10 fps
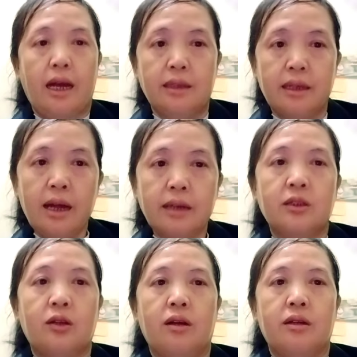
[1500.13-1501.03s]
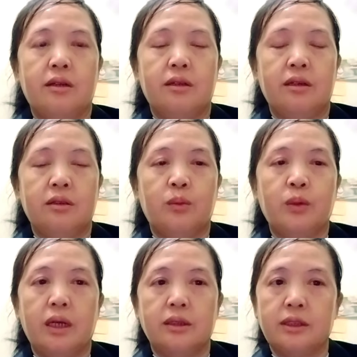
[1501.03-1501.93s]
cản tan trọ là cháu
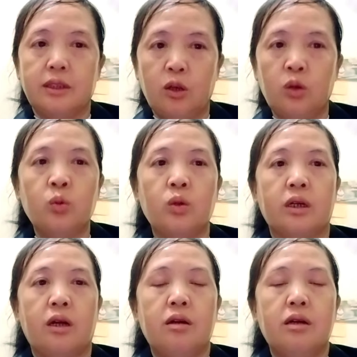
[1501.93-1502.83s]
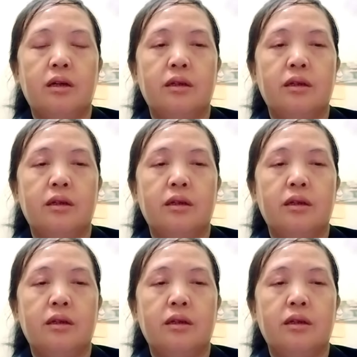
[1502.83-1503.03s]
bên nhện chơi lu là đó